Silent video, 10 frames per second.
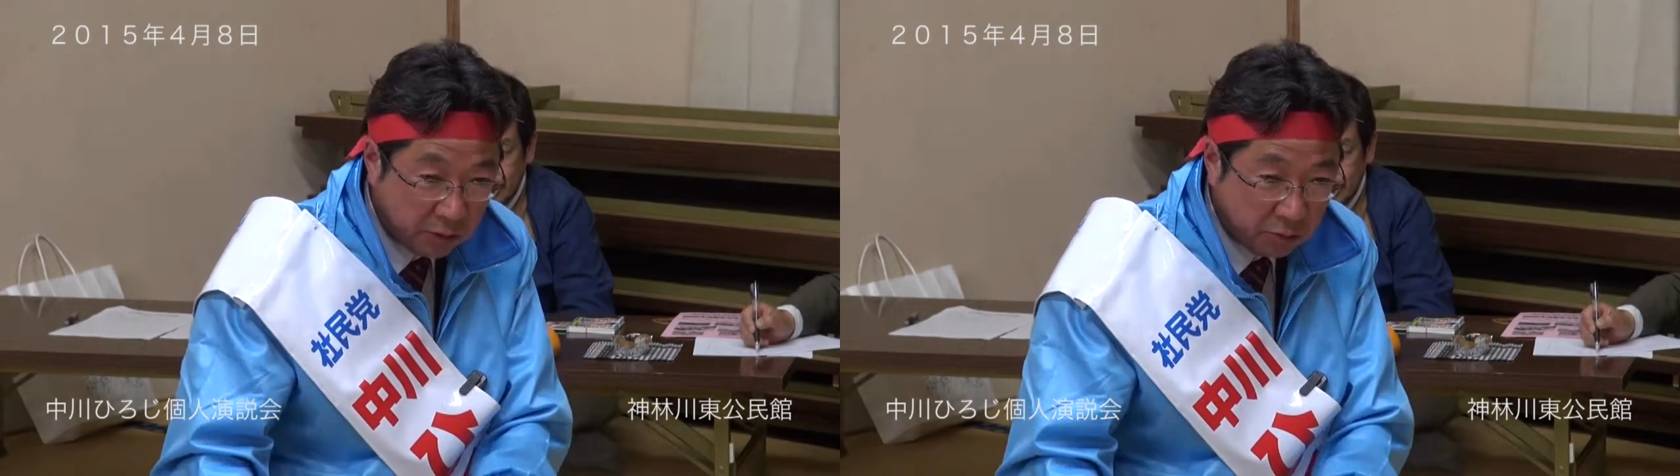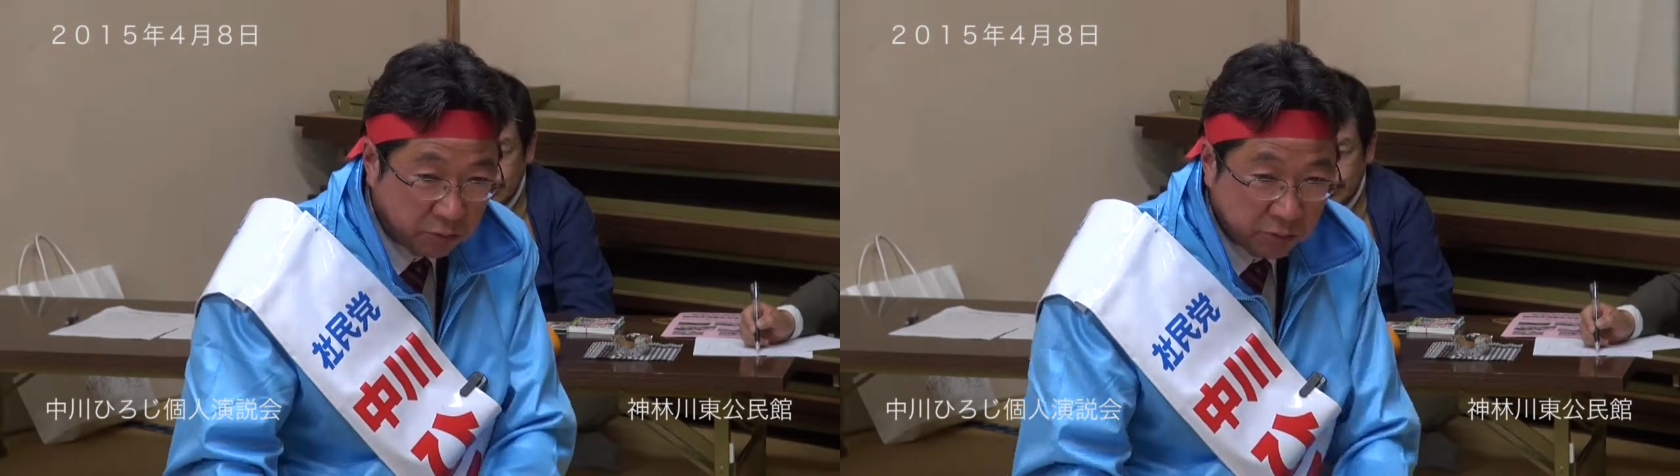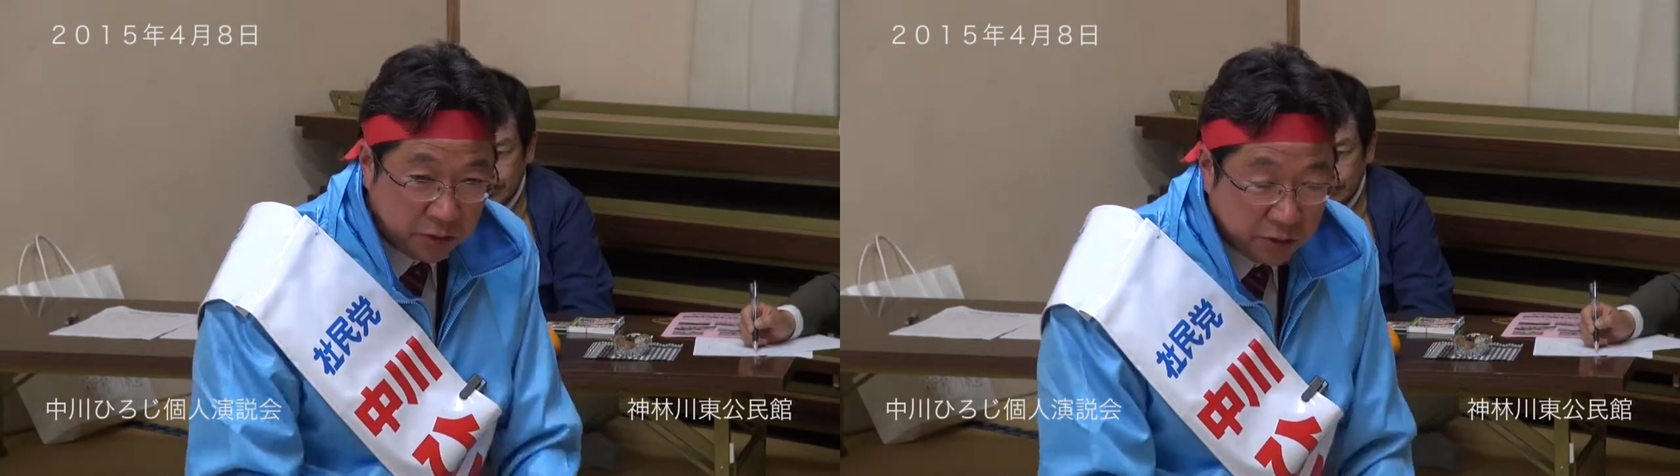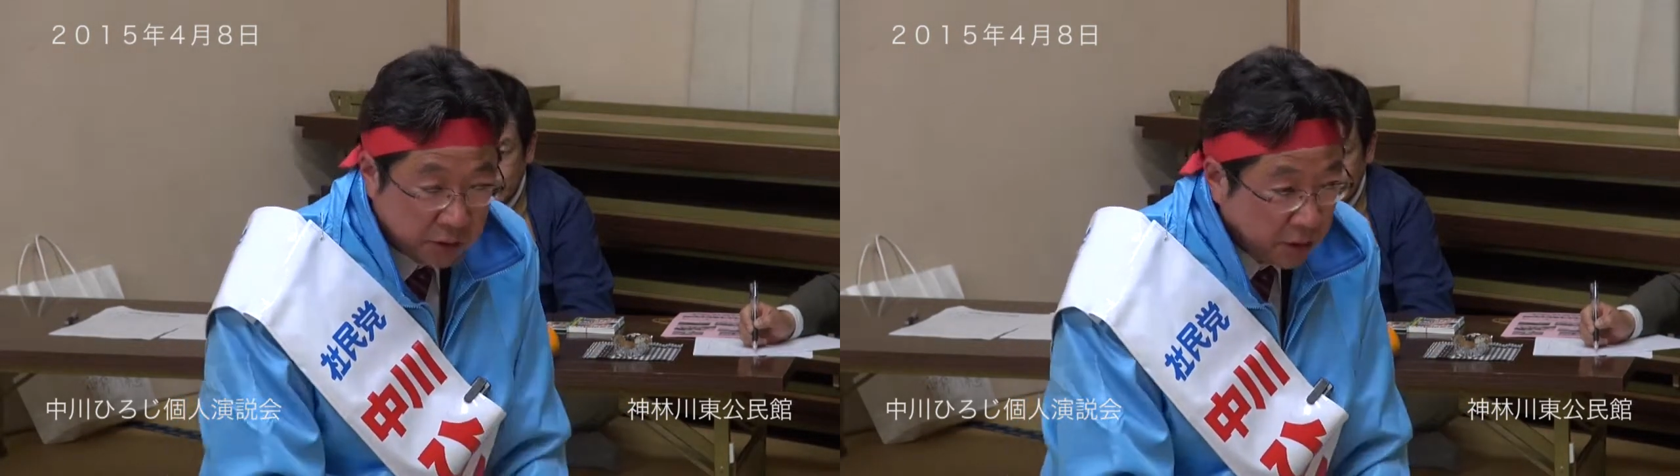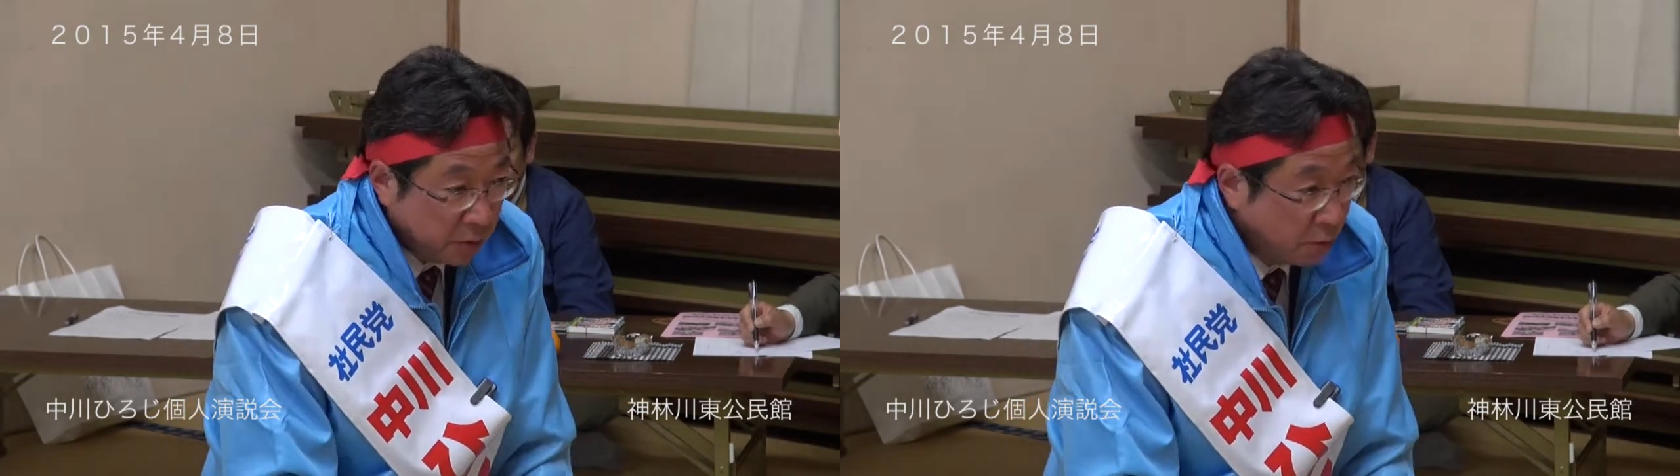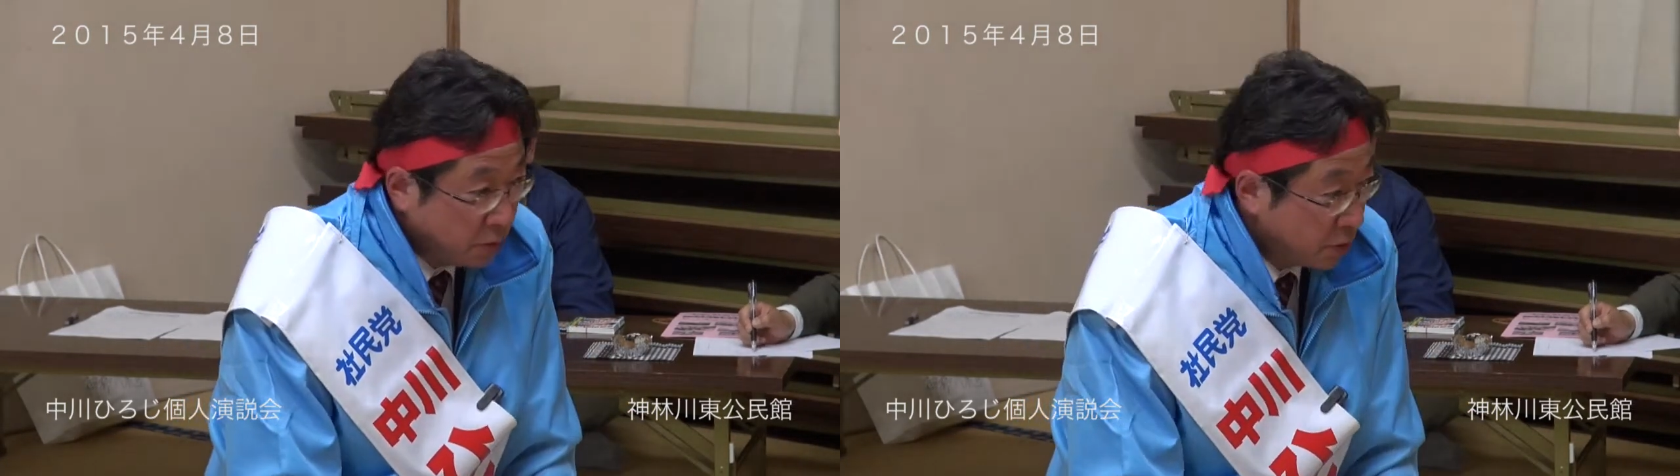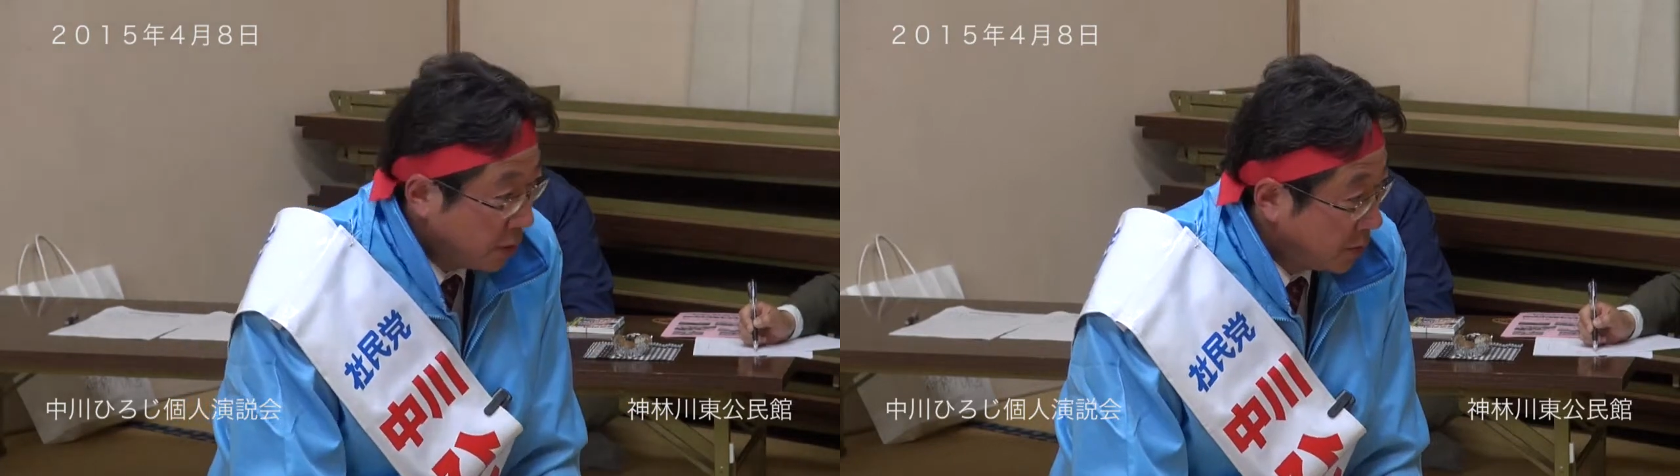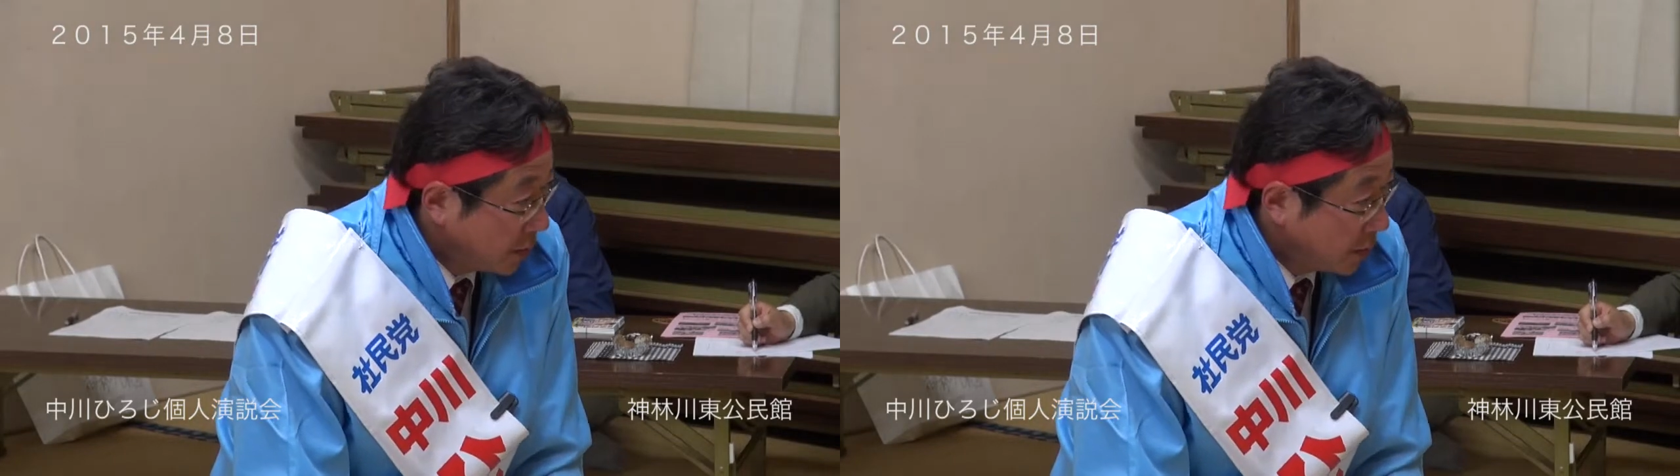あの非正規労働者で